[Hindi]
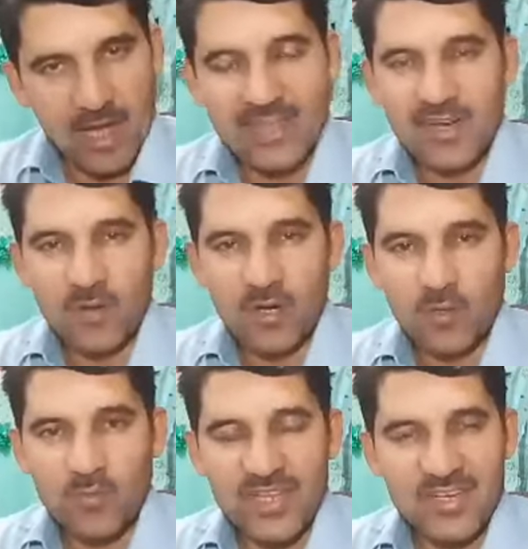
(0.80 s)

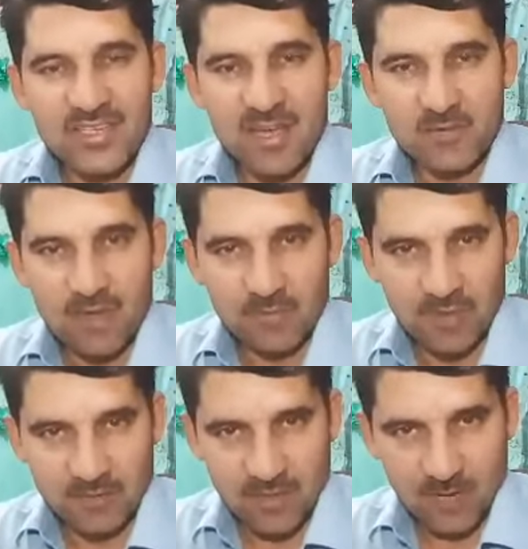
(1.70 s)
असलम डेली जॉब्स
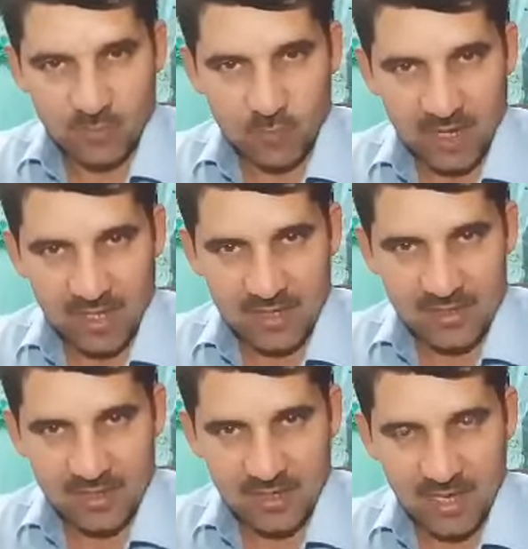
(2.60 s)
अपडेट में हम दोबारा
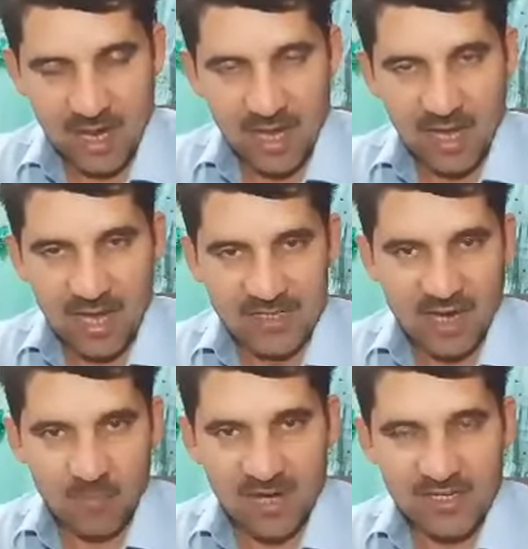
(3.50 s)
हाज़िर हैं
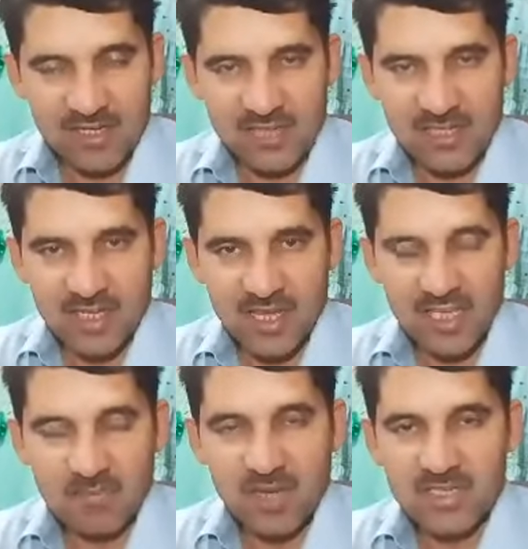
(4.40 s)
आज हमारी डिस्कस है
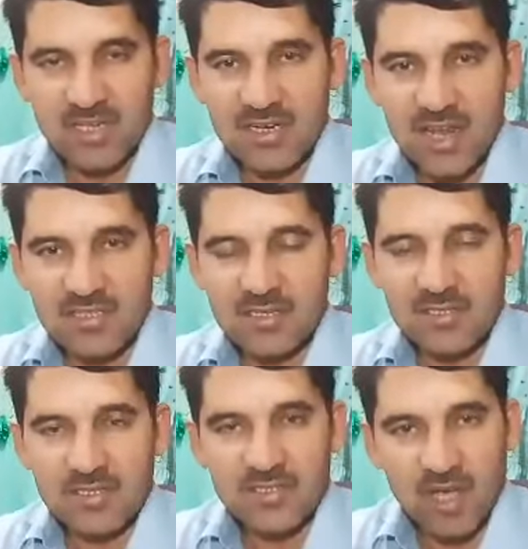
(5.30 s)
कि
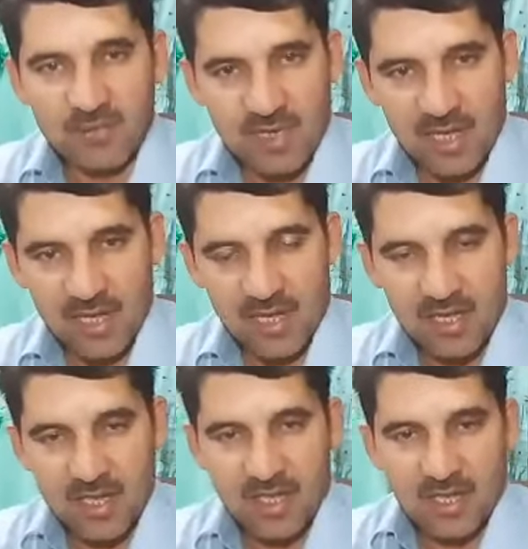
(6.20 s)
मर्चेंडाइज़र जॉब क्या है
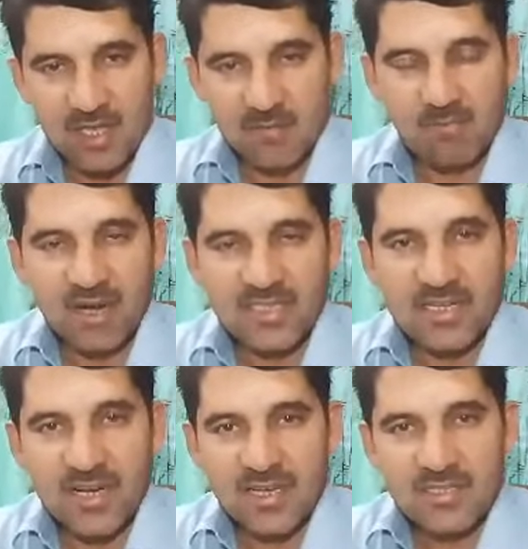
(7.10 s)

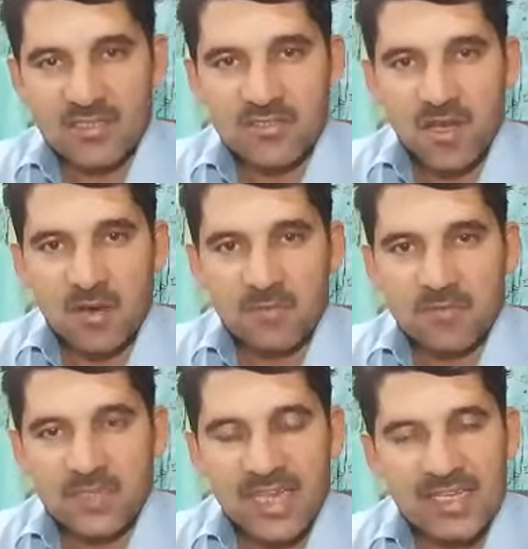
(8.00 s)
मर्चेंडाइज़र जॉब
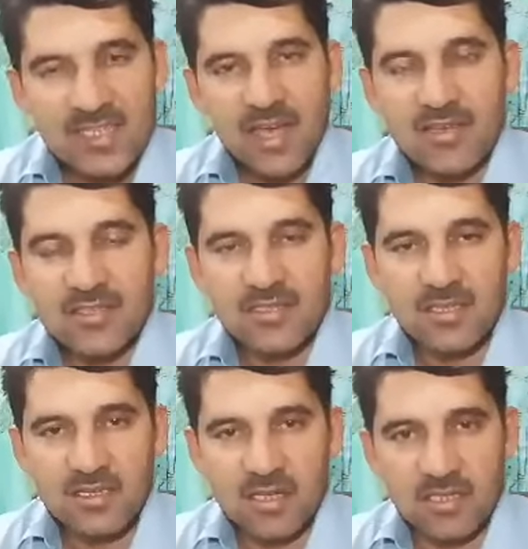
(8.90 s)
कैसे हासिल
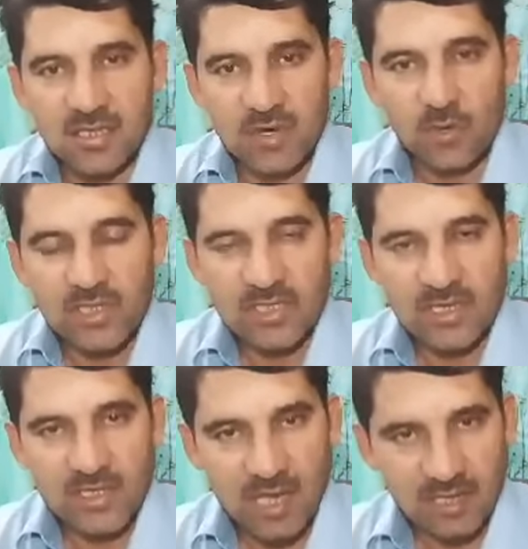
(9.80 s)
की जाती है और
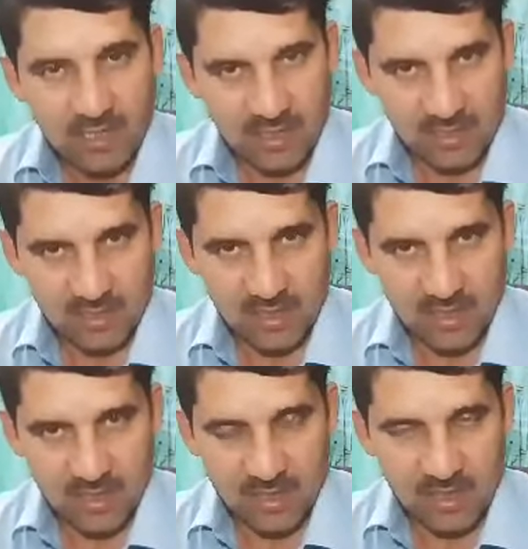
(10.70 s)
इसकी सैलरी कितनी
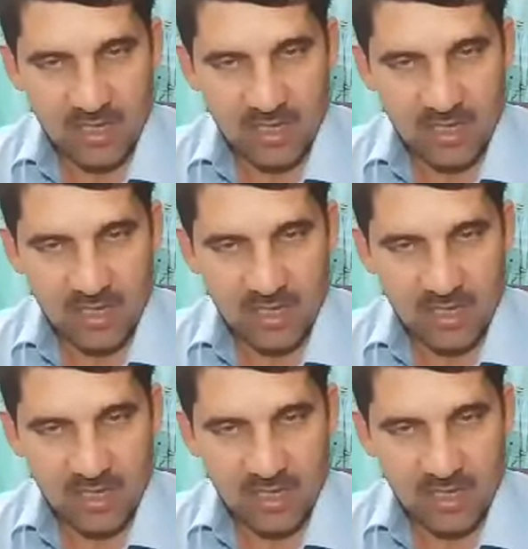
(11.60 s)
है